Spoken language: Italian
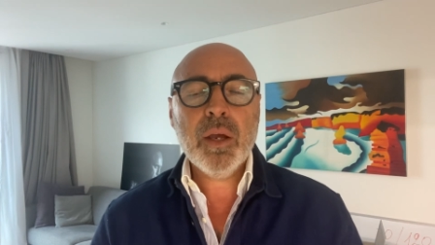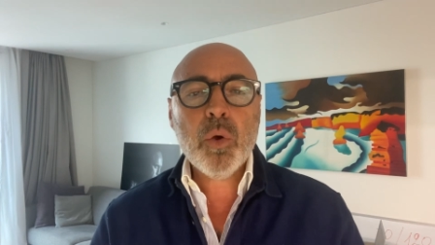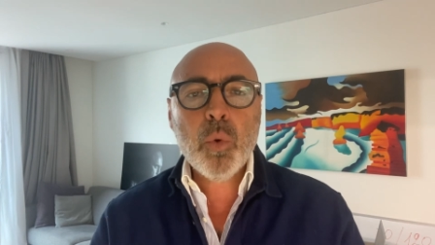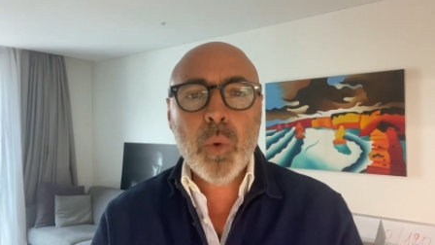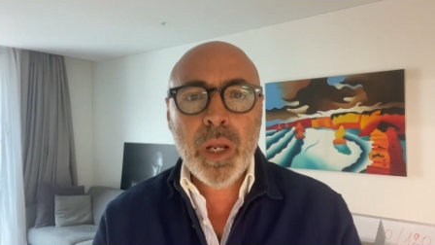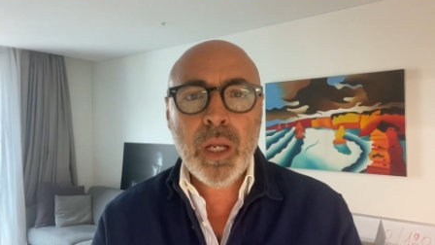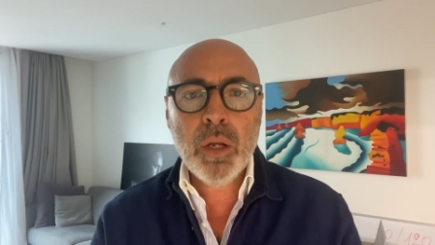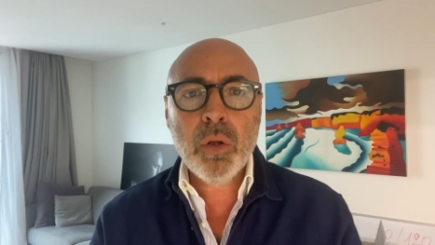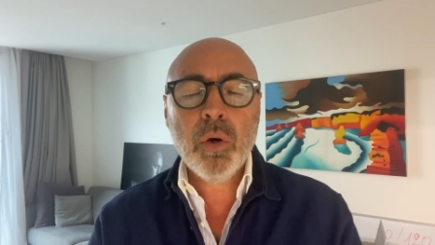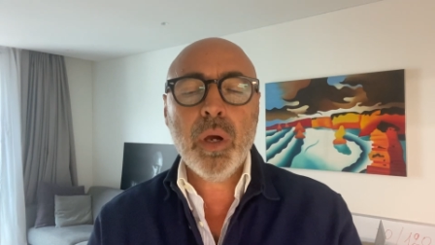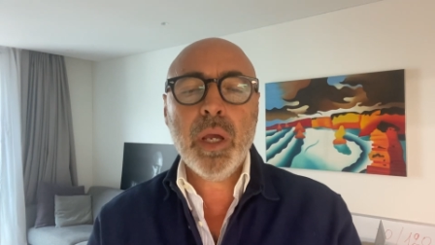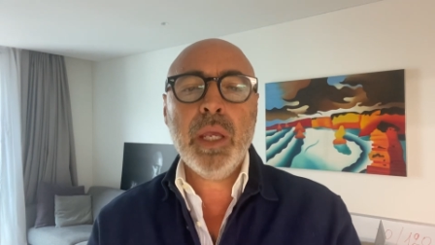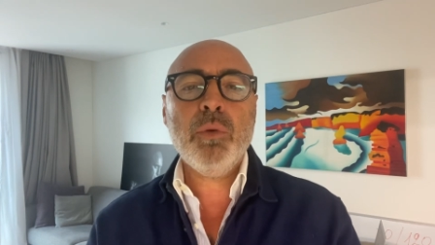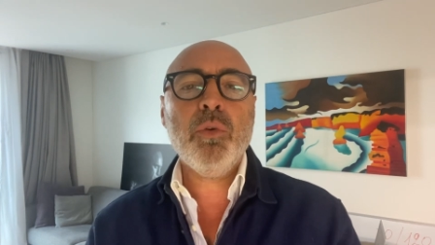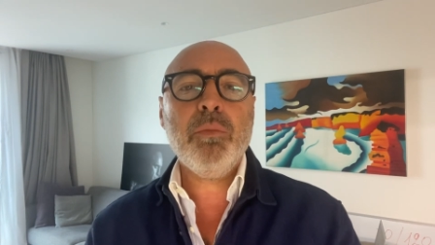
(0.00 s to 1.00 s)
Quello
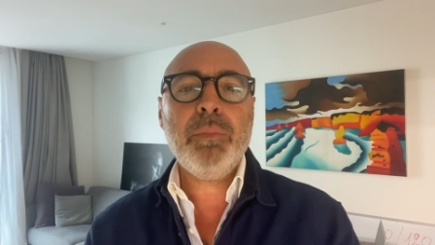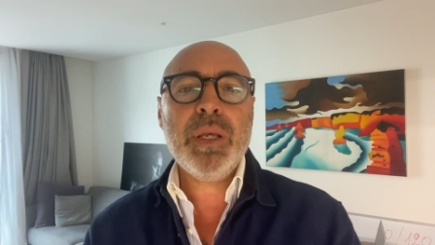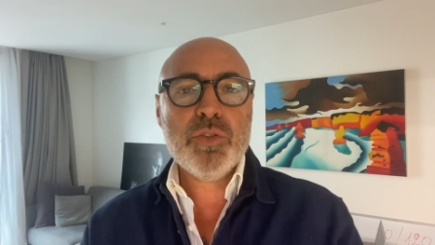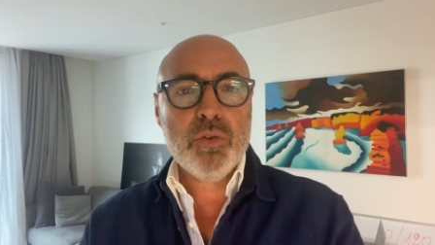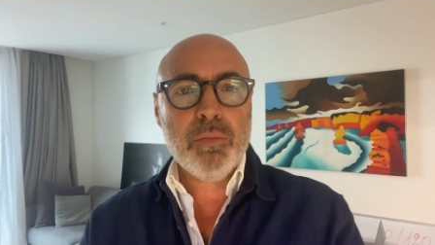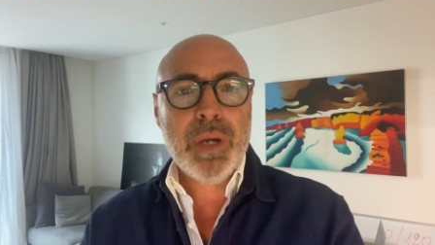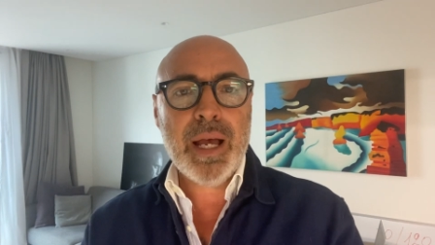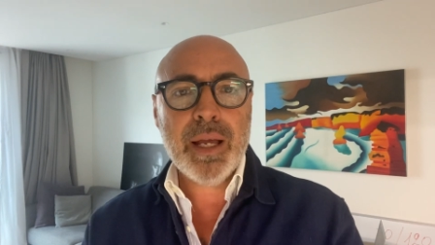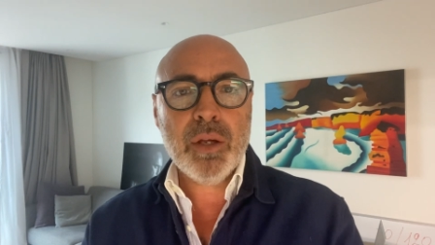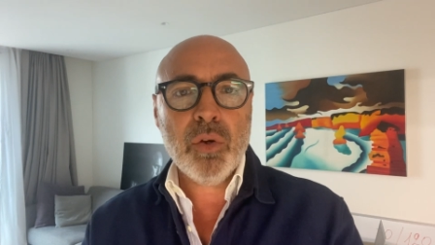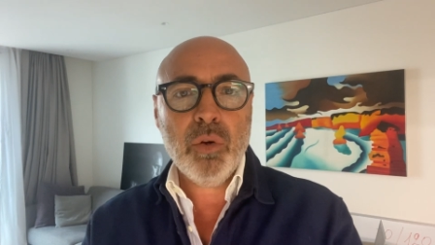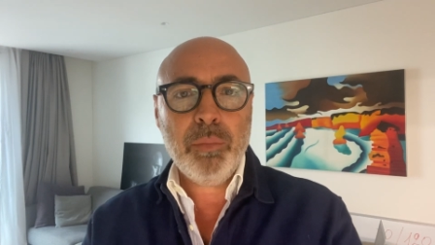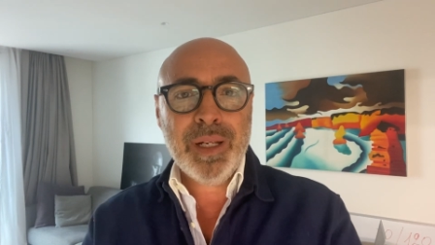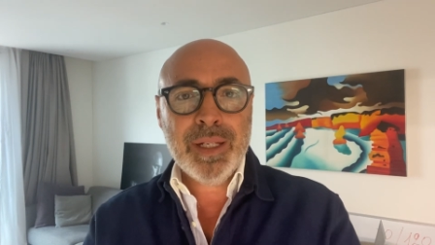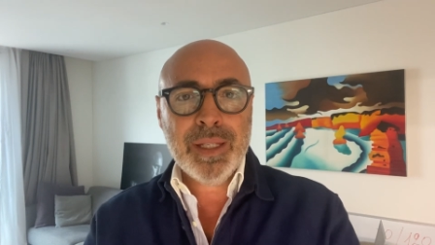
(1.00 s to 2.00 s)
è un obeso
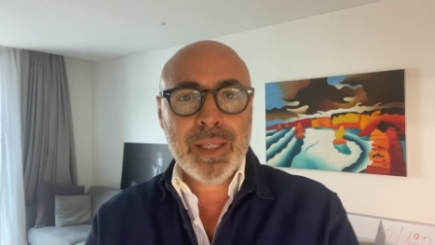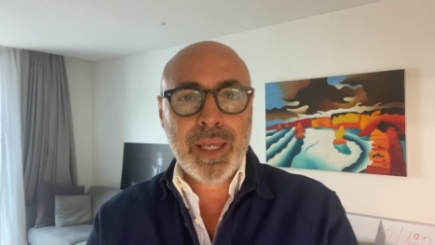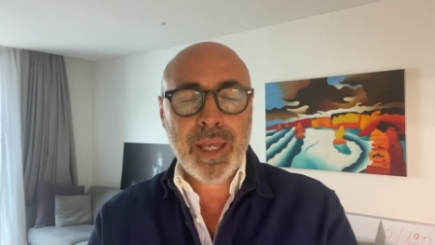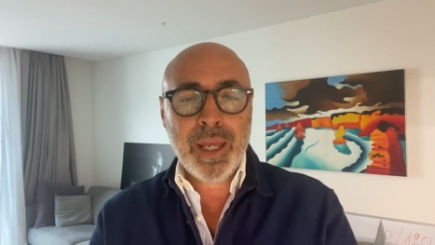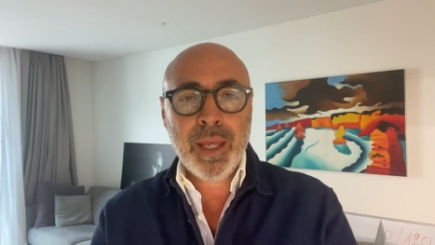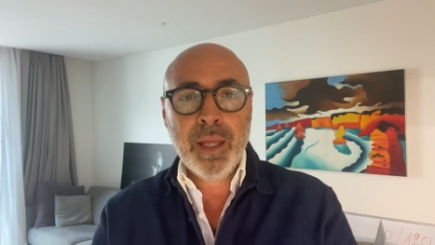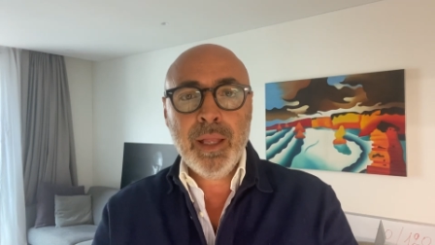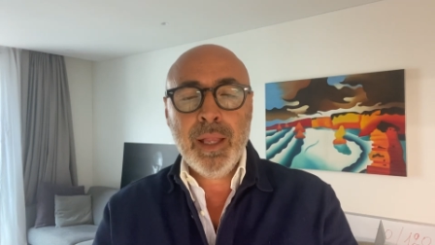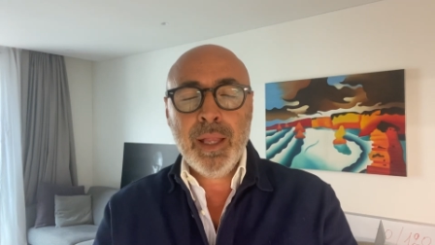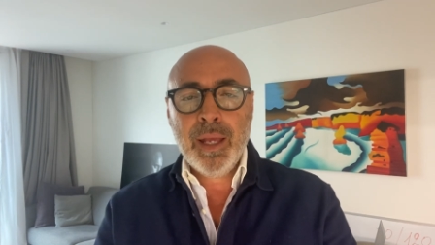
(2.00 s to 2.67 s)
magro perché